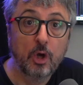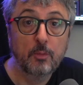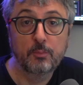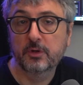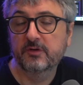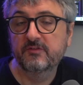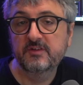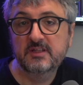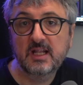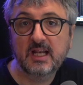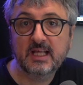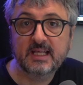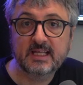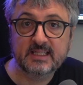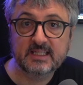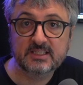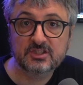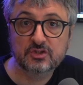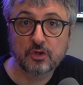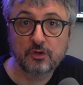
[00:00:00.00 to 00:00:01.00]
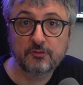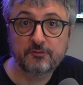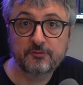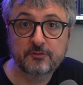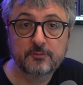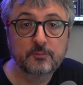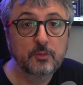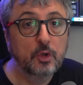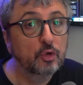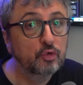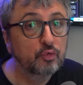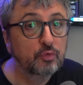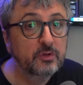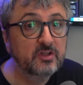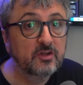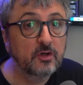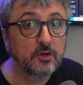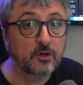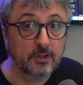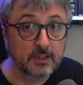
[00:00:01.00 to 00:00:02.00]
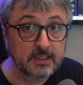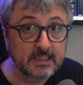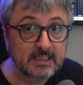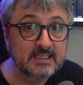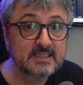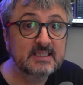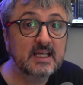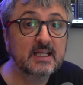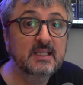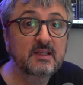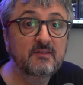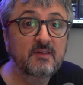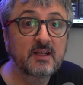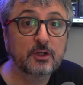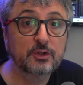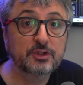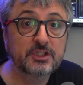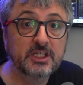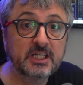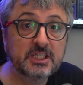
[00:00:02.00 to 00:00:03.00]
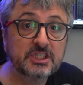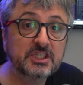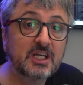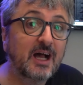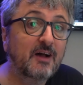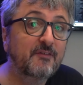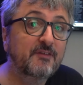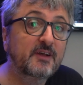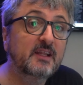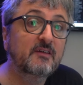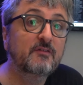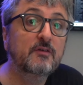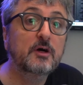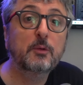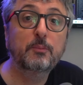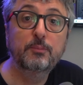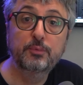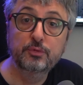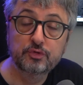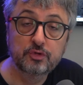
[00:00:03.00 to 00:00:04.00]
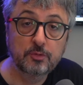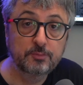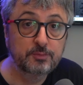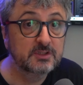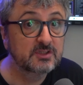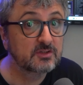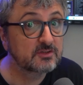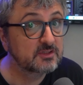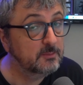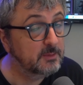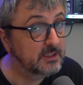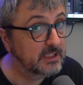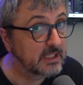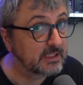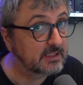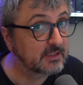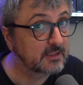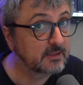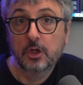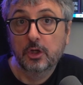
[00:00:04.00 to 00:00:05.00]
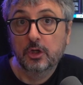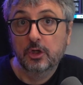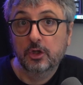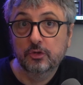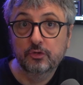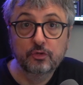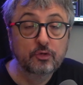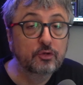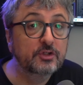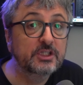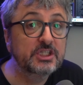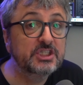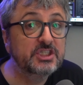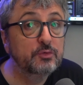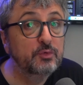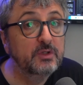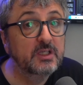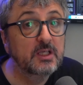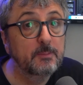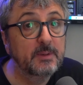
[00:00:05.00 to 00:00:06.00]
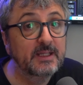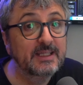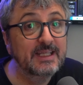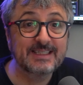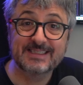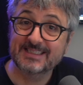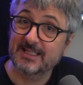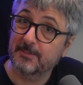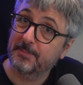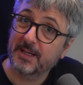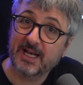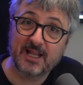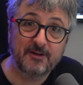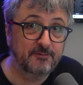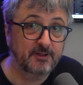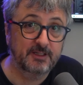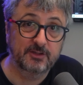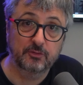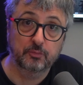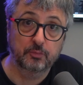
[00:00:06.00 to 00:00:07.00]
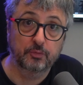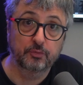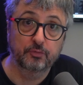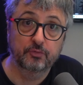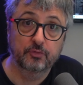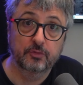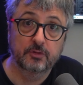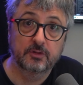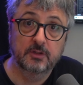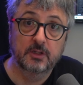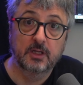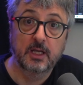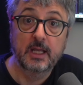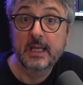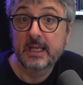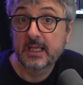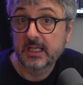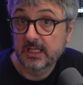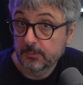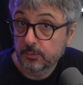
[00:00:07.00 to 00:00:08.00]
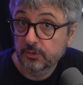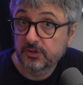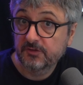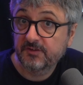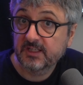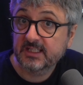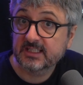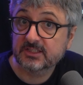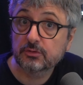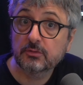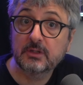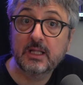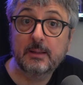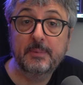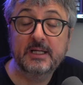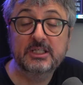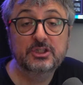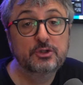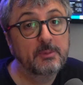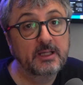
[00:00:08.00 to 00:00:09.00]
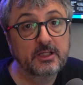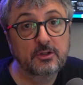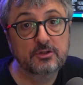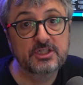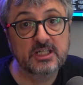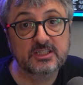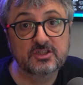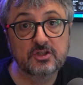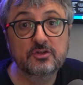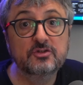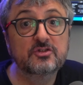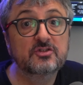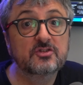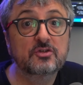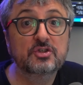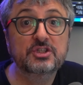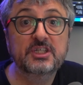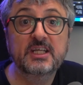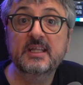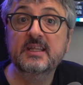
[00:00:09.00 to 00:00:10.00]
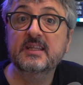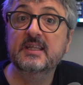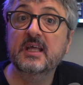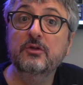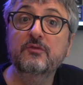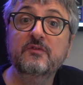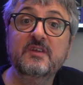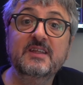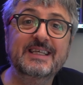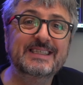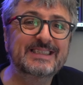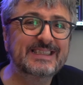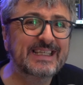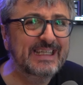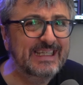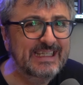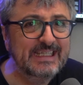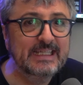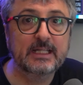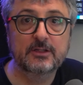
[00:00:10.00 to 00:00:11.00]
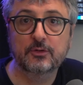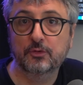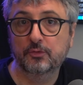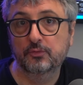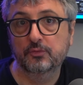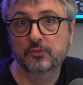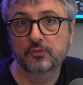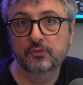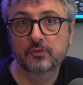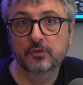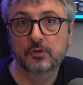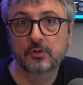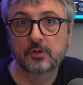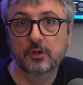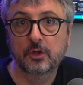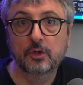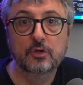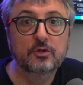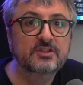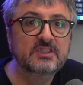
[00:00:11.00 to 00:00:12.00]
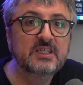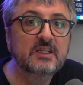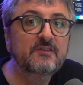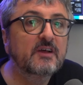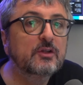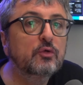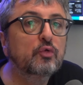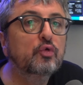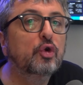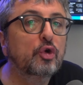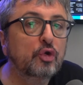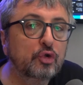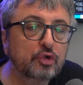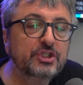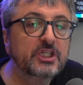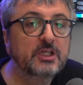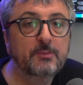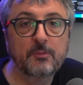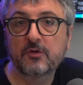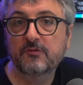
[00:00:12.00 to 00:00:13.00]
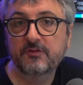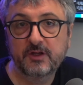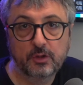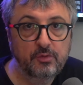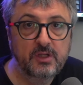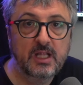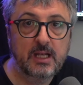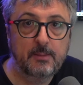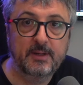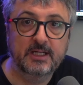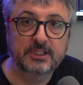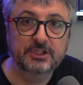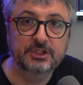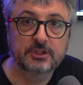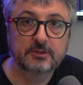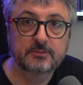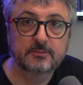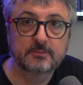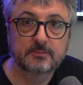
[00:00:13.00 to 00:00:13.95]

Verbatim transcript: Pour éviter la catastrophe, Twitter désactive les recherches afin d'avoir plus de puissance immédiate. Du côté de chez Wikipédia, c'est pas la fête non plus. Les modifications de la page de Michael Jackson s'enchaînent à une vitesse inattendue. Le site va donc logiquement verrouiller la page.